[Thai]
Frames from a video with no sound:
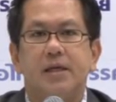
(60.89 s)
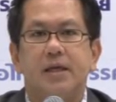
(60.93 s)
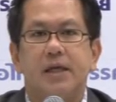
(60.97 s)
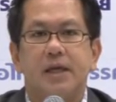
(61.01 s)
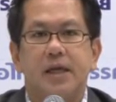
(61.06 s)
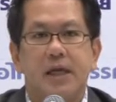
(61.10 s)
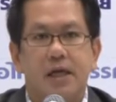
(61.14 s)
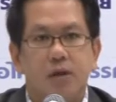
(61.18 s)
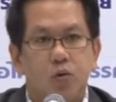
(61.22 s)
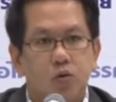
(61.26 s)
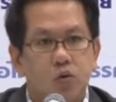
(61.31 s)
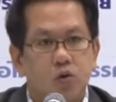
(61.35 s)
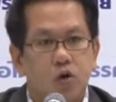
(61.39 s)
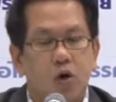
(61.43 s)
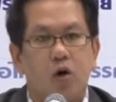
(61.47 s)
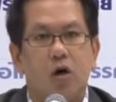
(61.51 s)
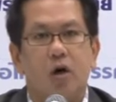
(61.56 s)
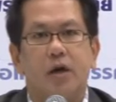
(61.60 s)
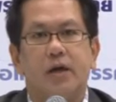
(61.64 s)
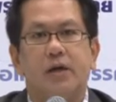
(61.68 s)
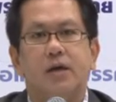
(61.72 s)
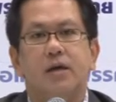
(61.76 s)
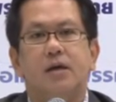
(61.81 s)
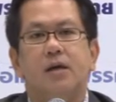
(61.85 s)
เขียนอุทธ
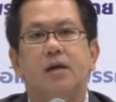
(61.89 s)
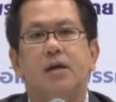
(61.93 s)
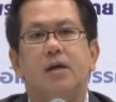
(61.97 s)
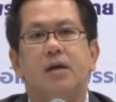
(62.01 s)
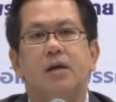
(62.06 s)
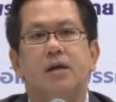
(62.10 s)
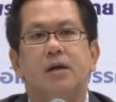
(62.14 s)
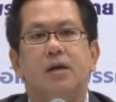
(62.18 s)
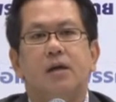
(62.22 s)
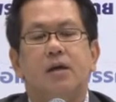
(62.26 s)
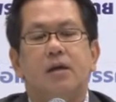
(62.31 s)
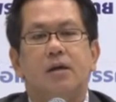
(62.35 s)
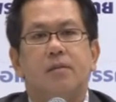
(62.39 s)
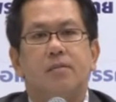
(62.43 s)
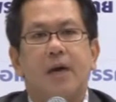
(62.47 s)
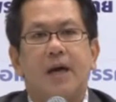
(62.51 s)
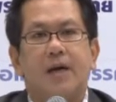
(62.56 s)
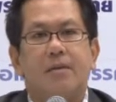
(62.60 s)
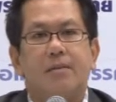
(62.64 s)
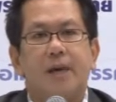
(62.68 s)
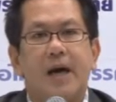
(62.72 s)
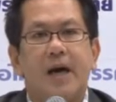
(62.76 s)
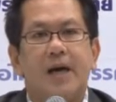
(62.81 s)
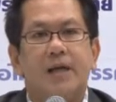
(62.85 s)
ร์
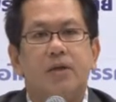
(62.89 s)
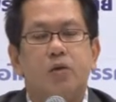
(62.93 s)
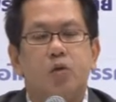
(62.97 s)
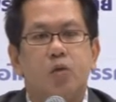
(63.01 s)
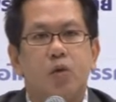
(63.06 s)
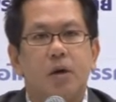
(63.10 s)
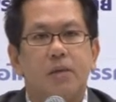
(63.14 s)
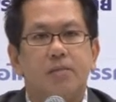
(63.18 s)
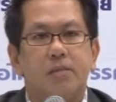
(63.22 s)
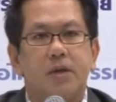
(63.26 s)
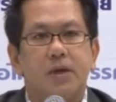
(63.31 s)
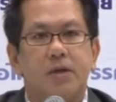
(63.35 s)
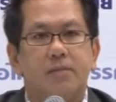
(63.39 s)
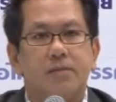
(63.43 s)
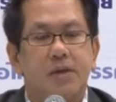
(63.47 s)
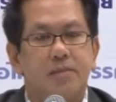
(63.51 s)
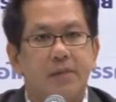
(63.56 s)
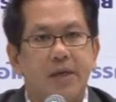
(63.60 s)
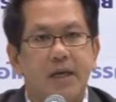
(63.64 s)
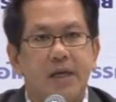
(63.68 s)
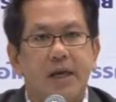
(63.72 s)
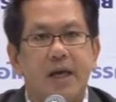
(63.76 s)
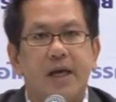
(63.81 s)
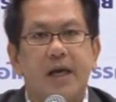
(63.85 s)
บางบ้านท่วมเกือบจะ
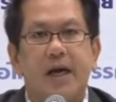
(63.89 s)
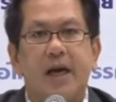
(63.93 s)
มิดหลัง